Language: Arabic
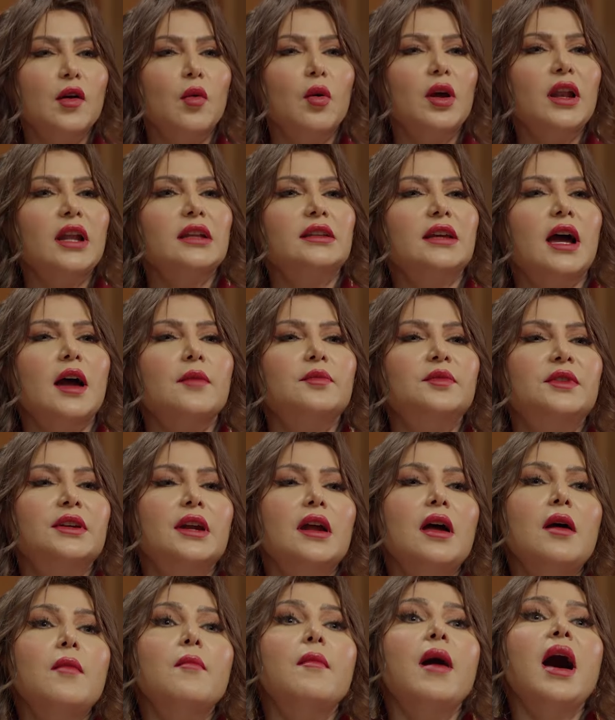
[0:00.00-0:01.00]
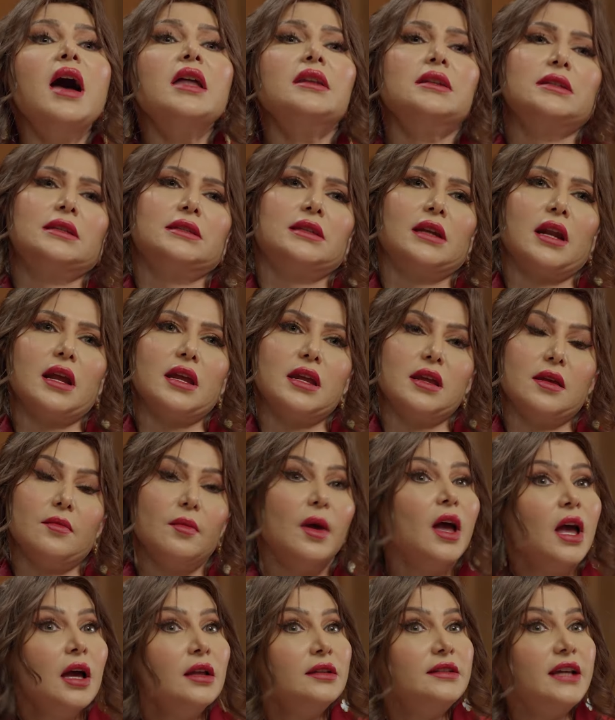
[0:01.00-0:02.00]
ولد عبد الرحمن الزريم
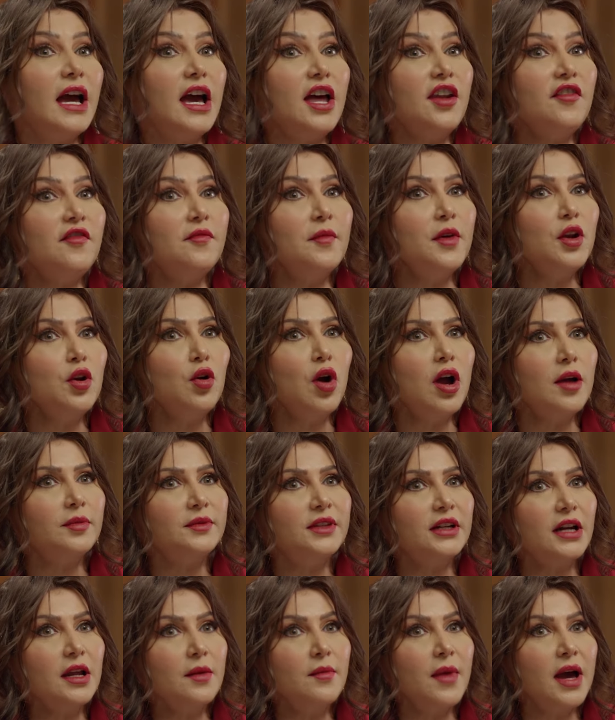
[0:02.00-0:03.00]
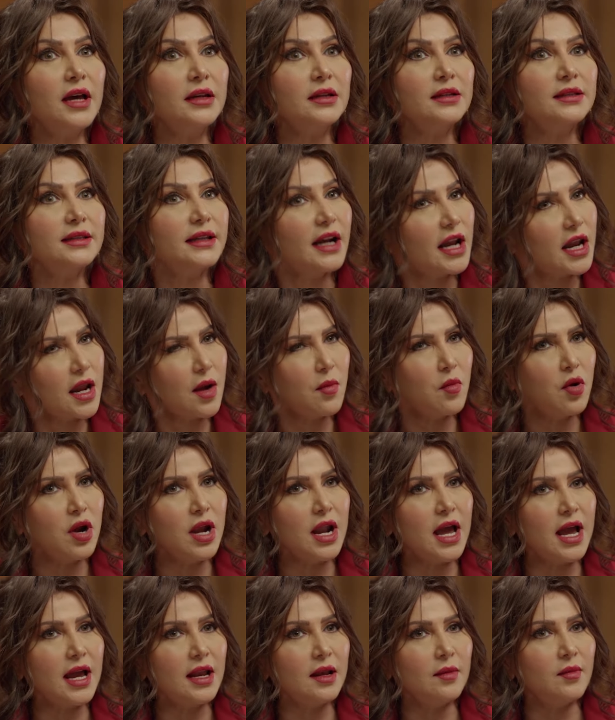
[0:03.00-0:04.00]
تعرف من هو عبد الرحمن الزريم
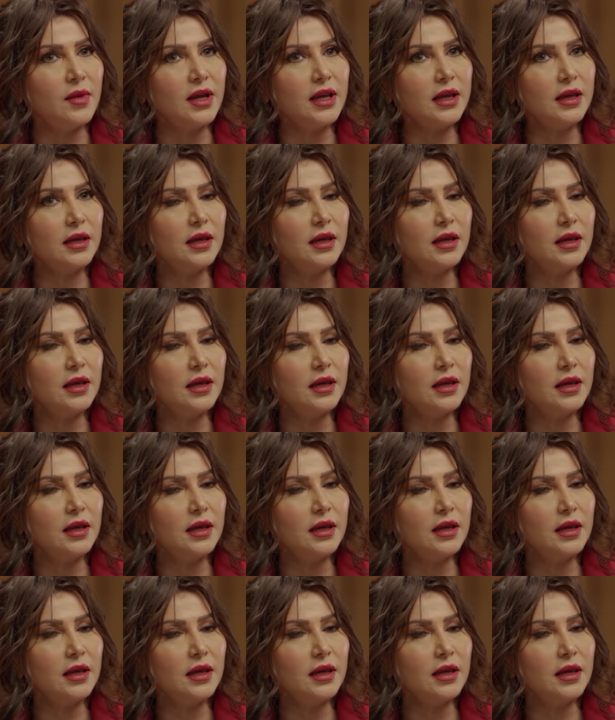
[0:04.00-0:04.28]
ولا علمك؟